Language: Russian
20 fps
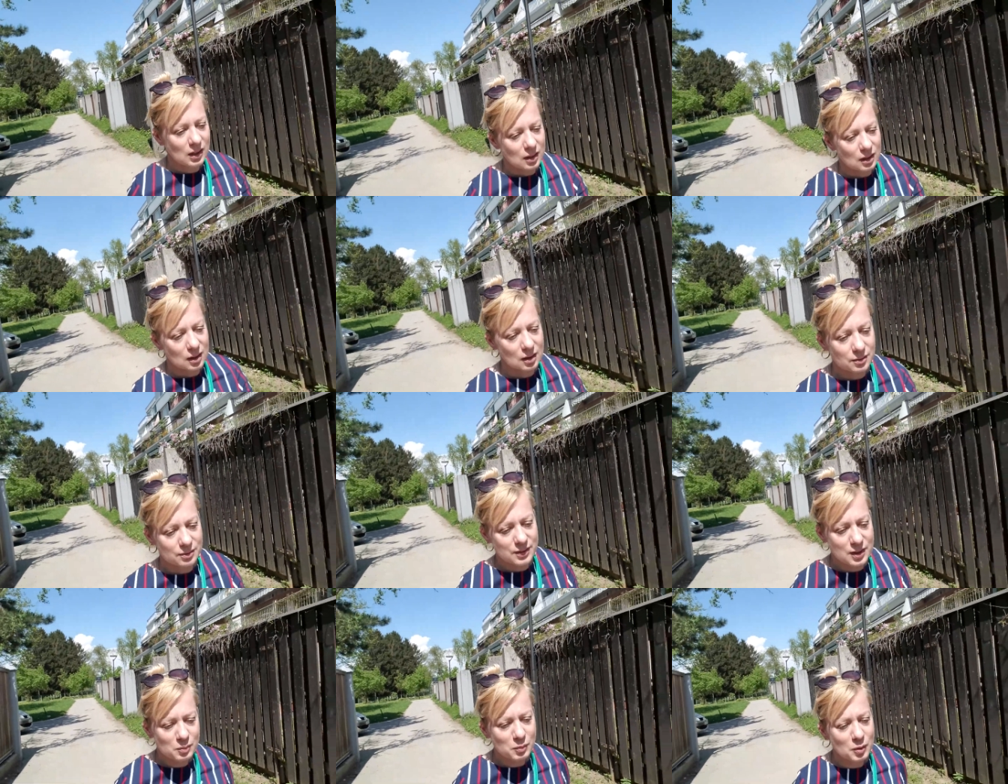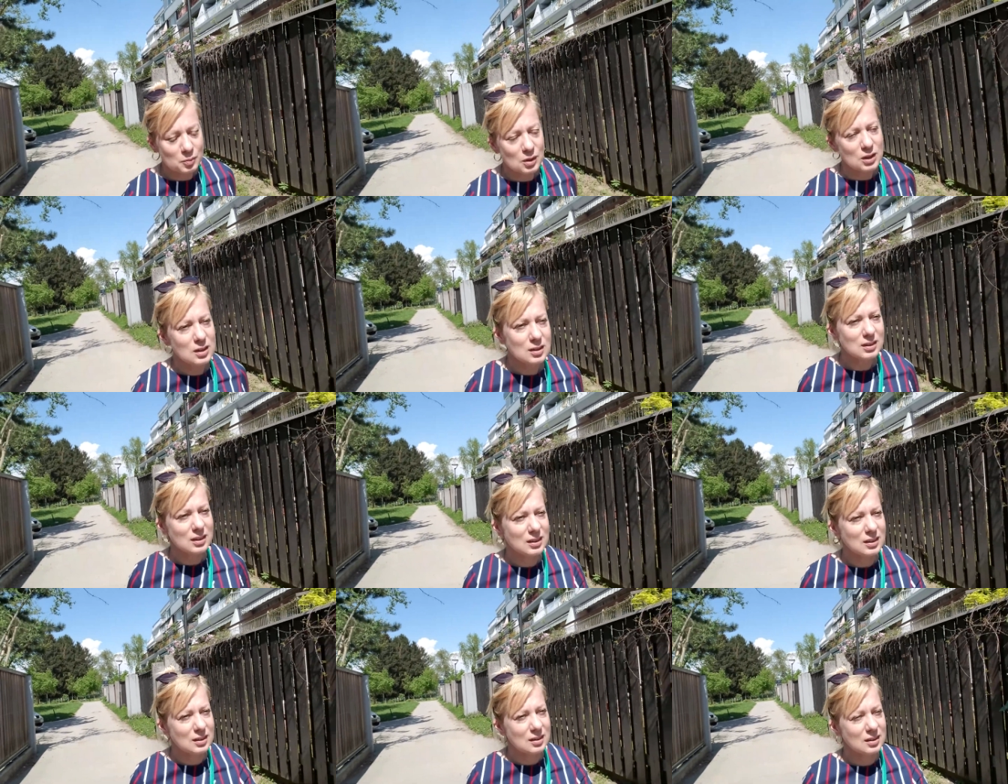А, в те
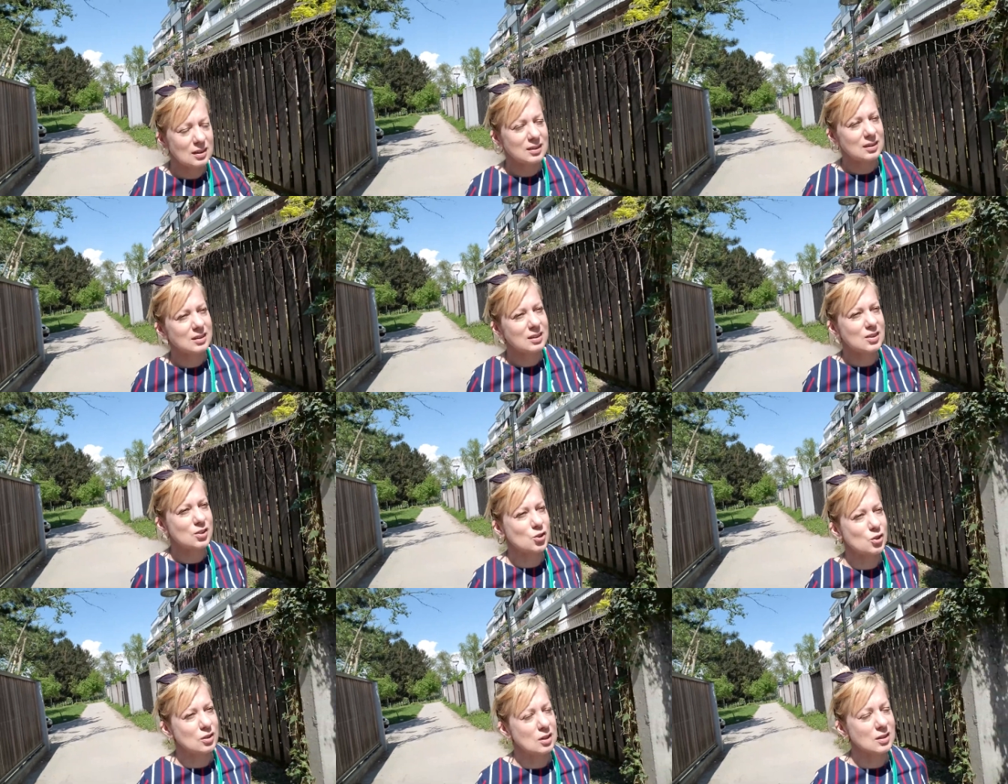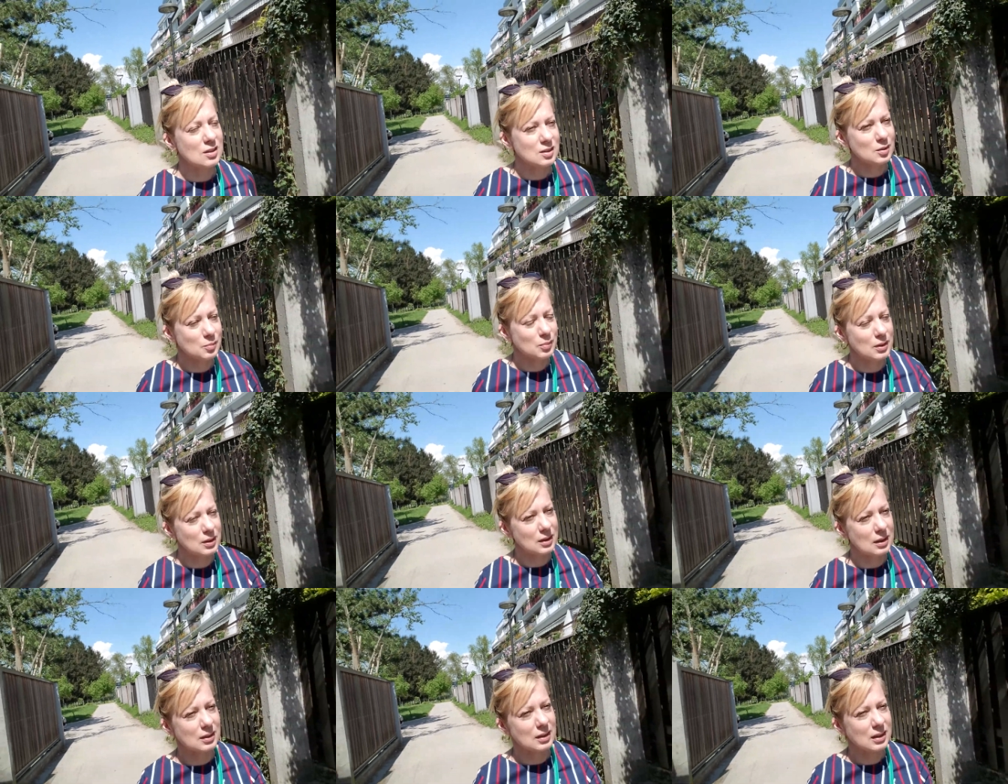моменты, значит, эти
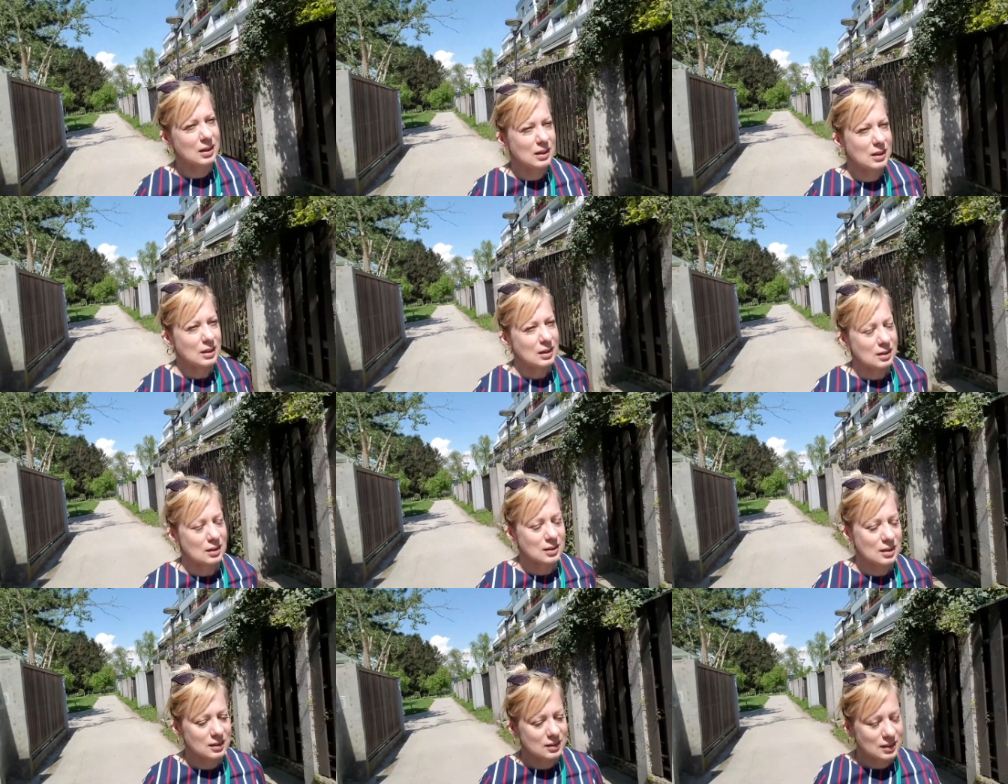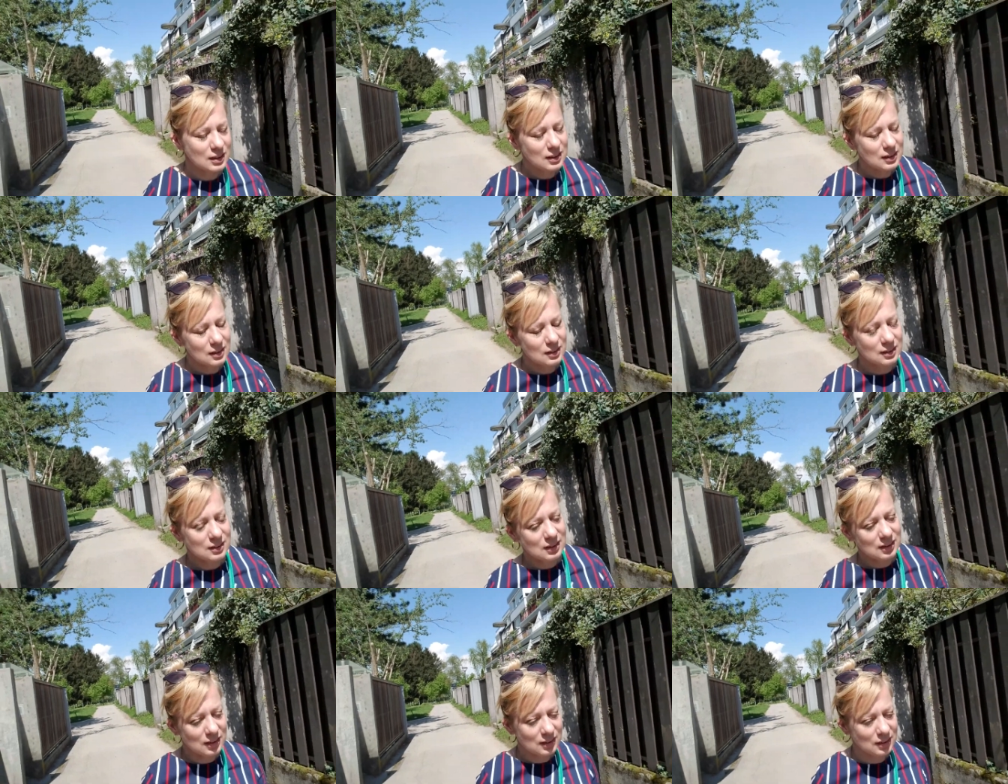были года,
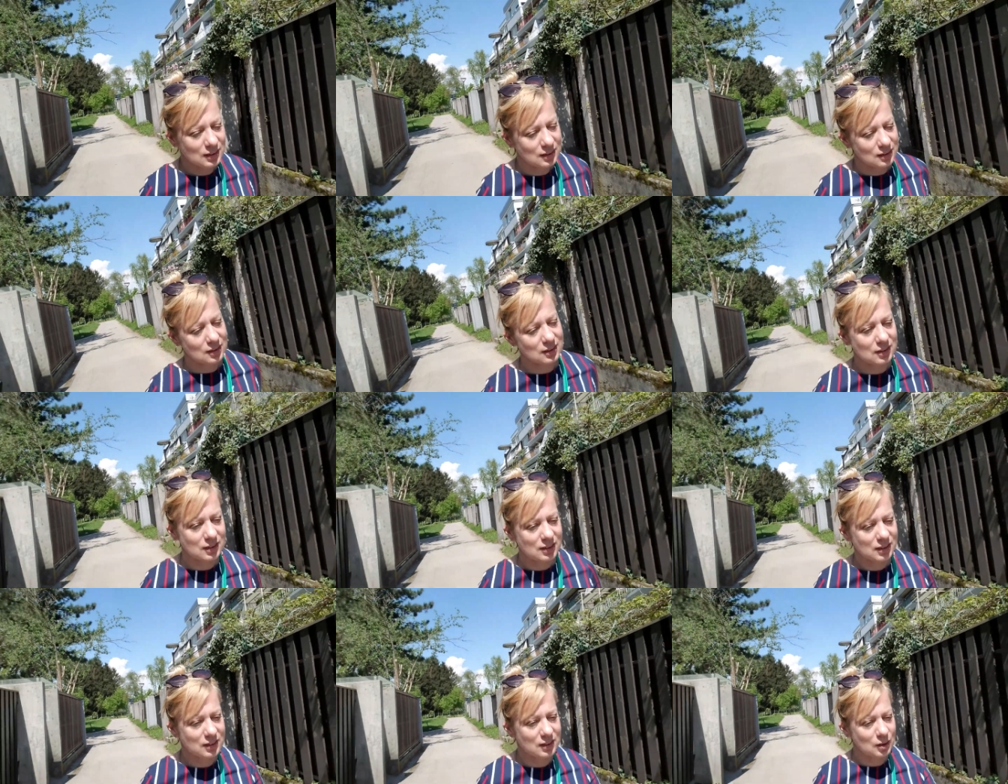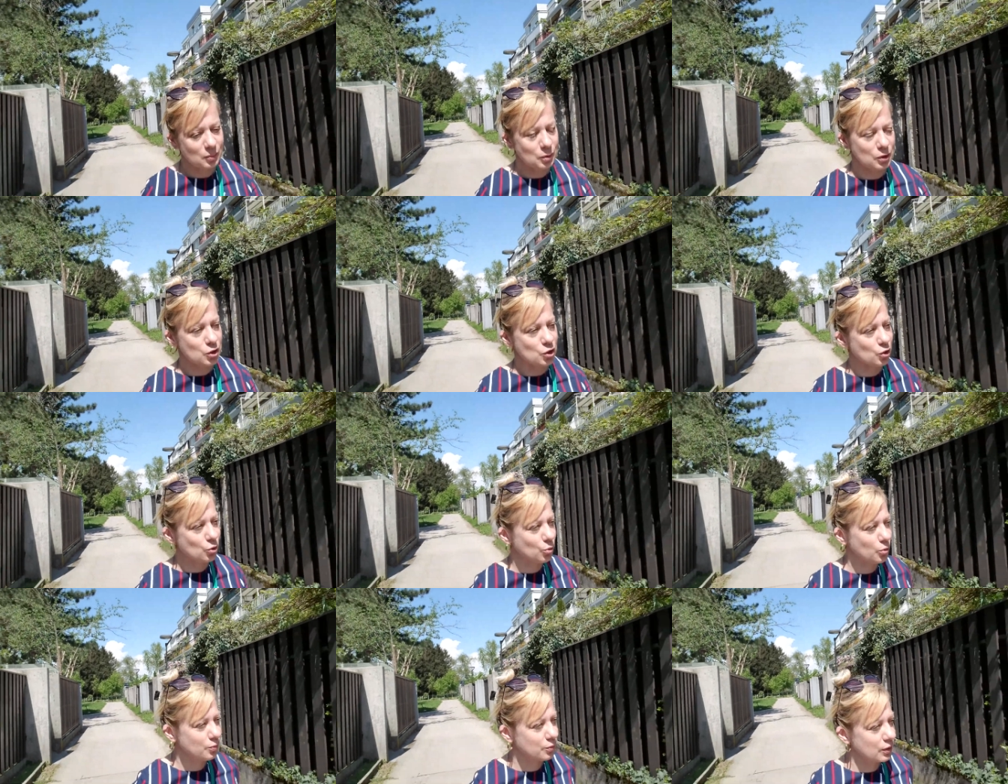а, когда на
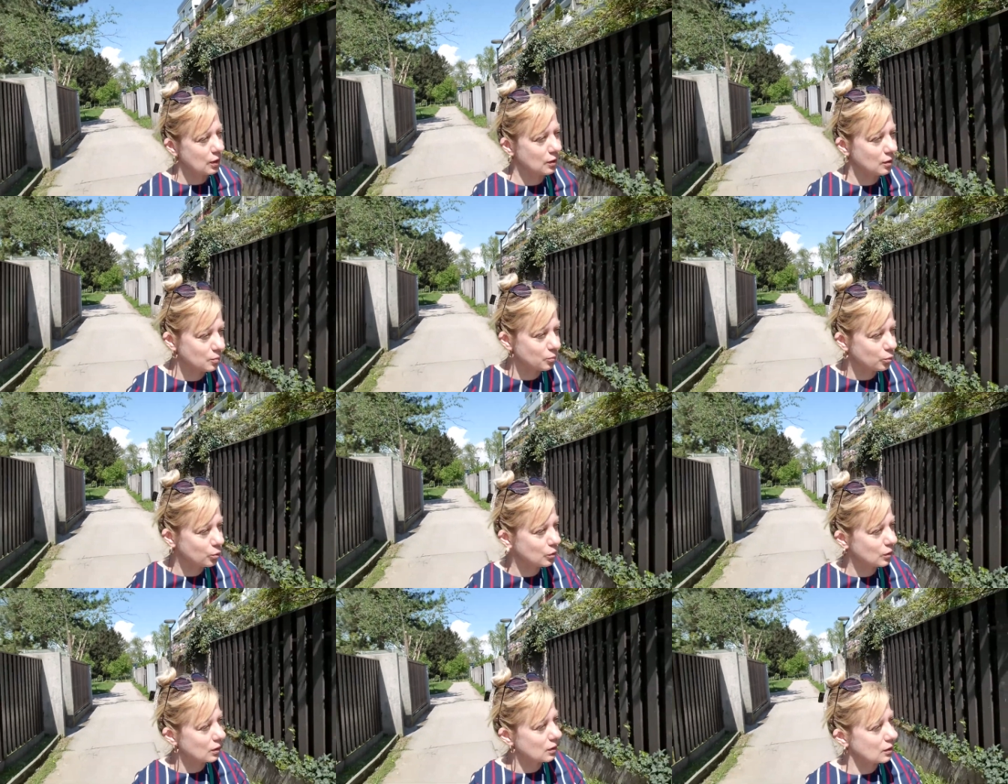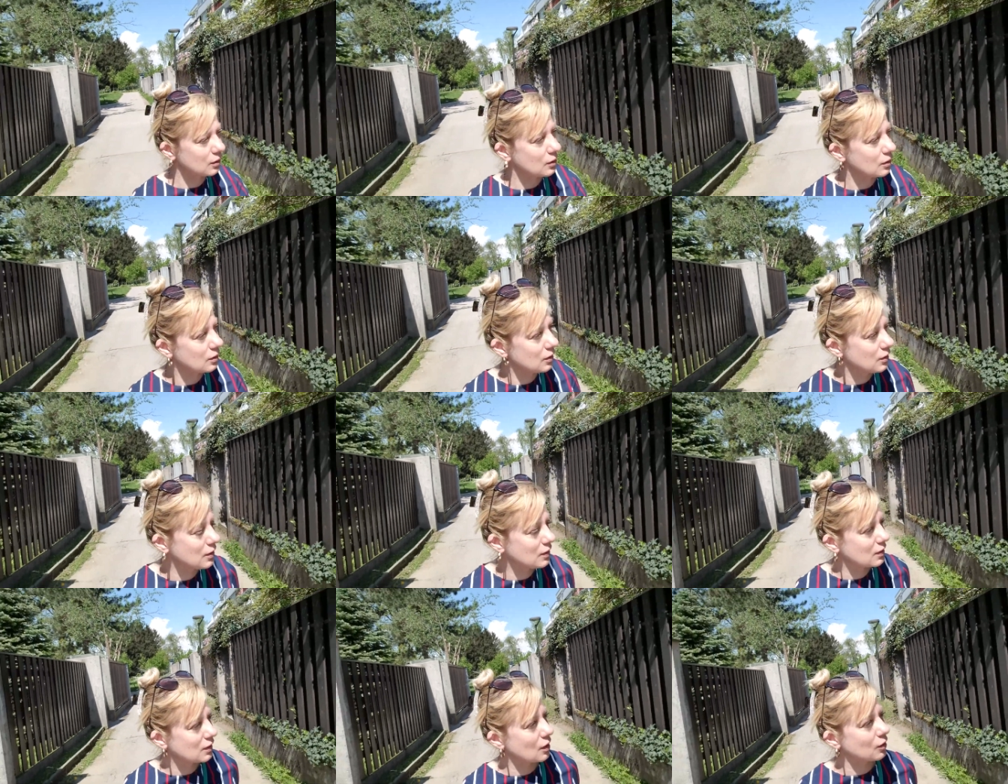Борщаговке работали
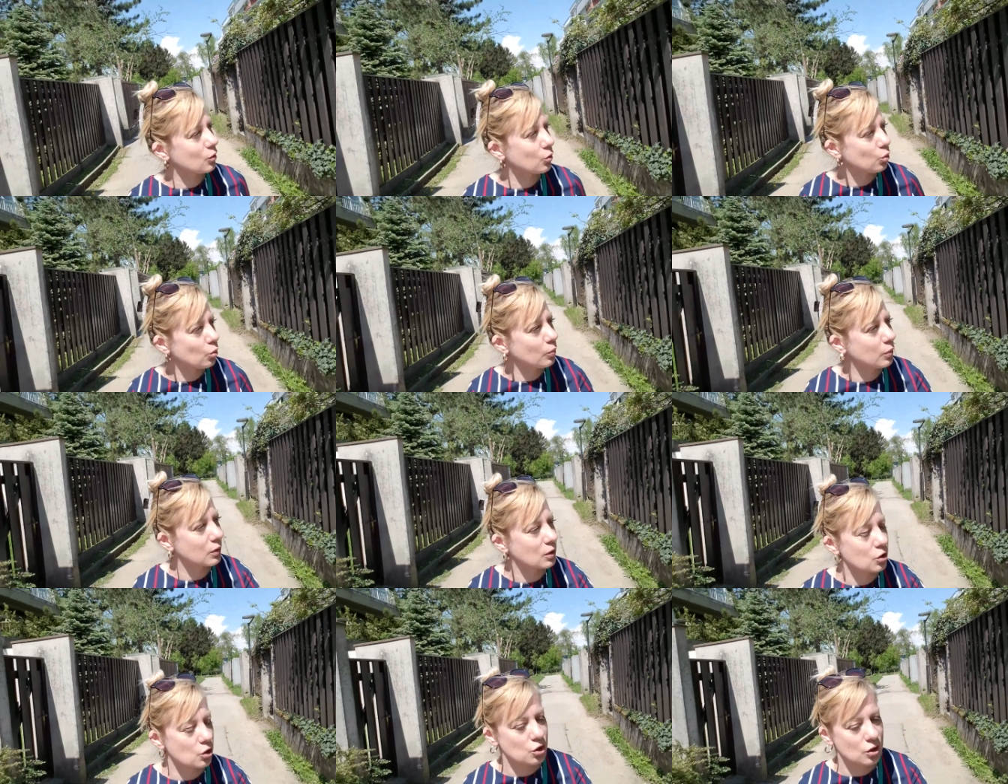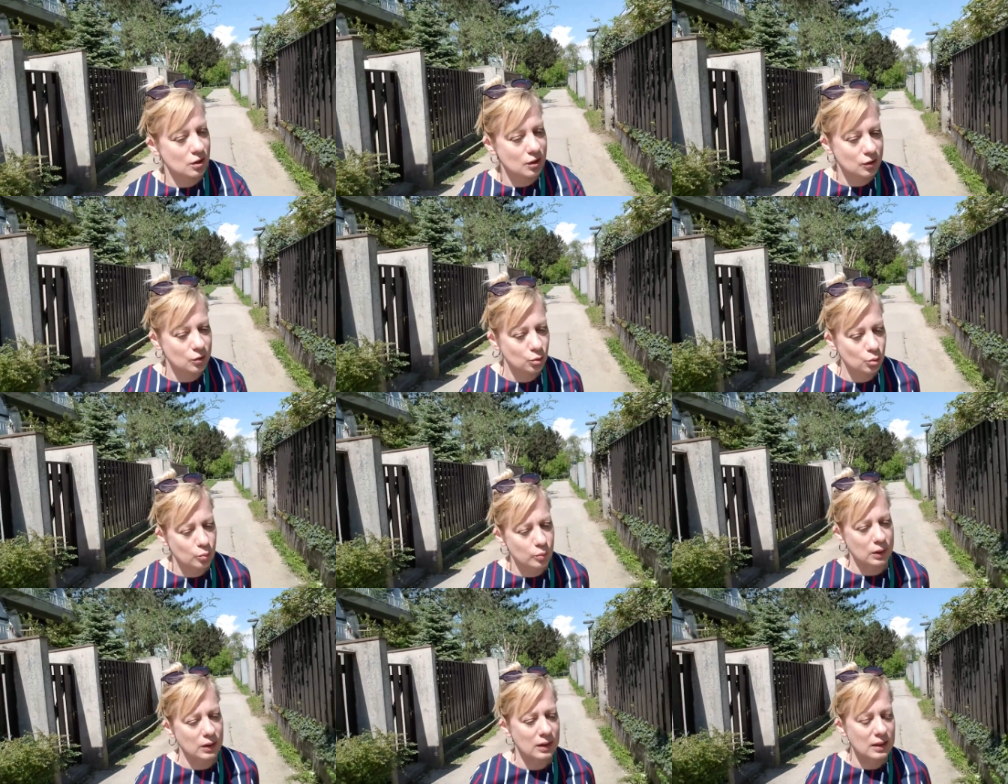диско-клубы, ночные
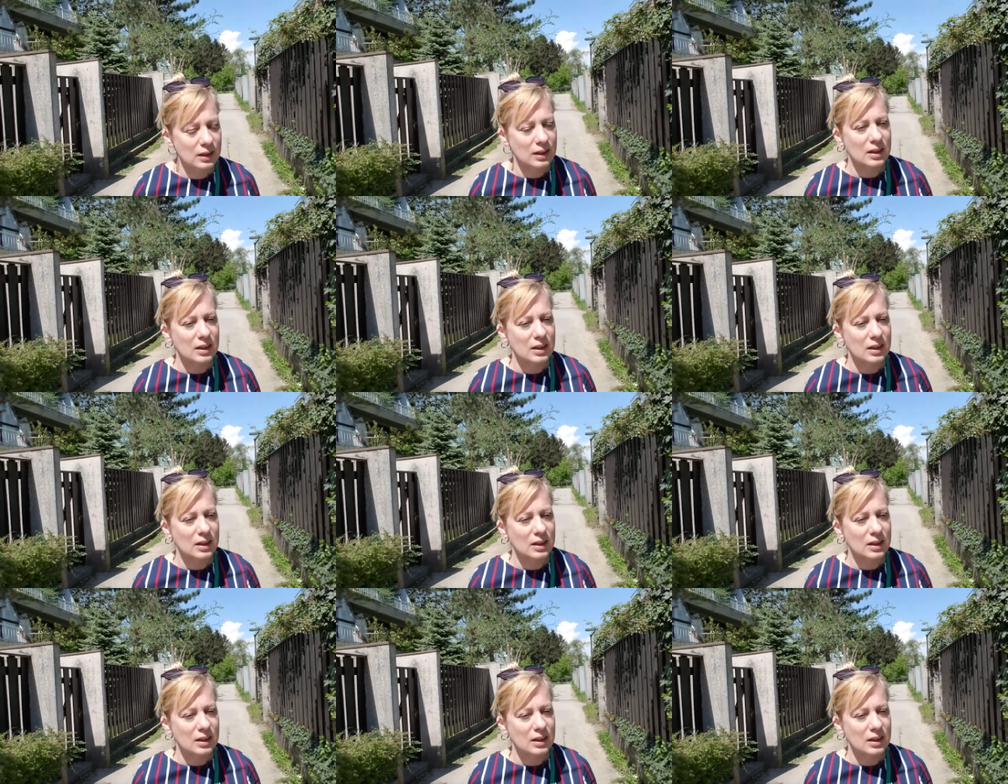клубы,